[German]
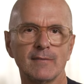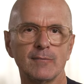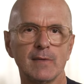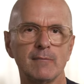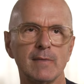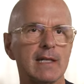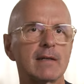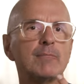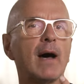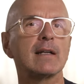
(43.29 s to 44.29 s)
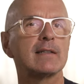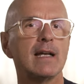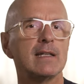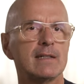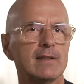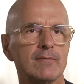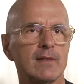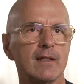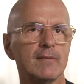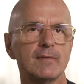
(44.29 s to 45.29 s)
mir den Bart eigentlich
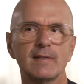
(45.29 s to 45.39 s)
äh,